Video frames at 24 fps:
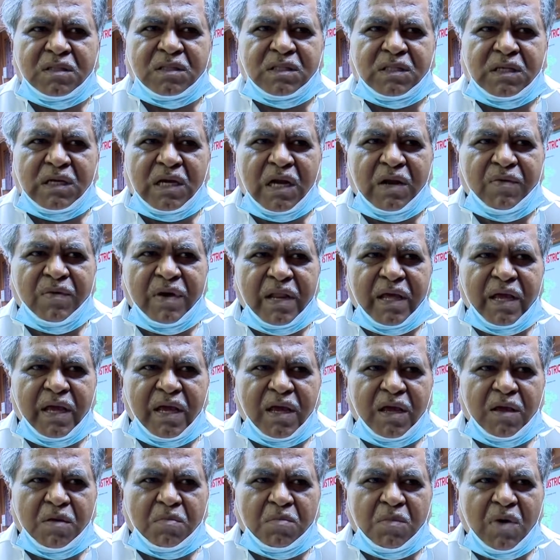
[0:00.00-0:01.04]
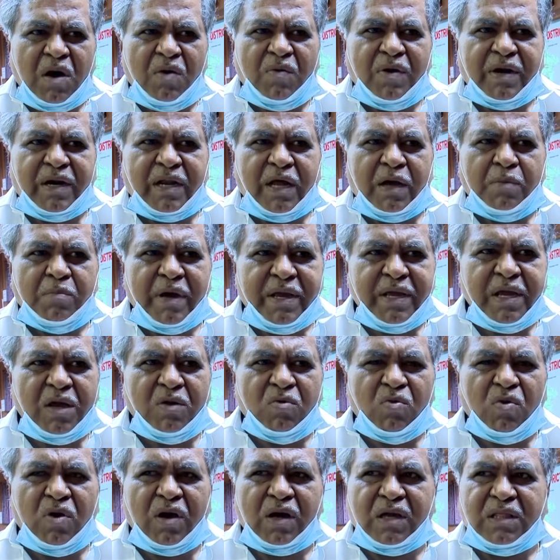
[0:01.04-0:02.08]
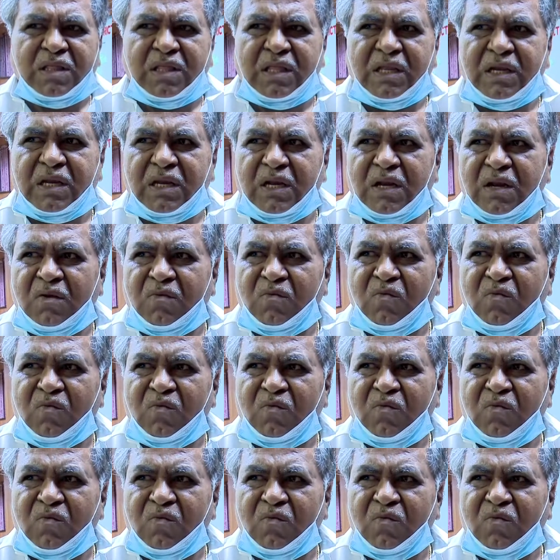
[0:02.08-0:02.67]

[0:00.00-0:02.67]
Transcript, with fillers: திருநெல்வேலி மாவட்ட மைய நூலகத்தின்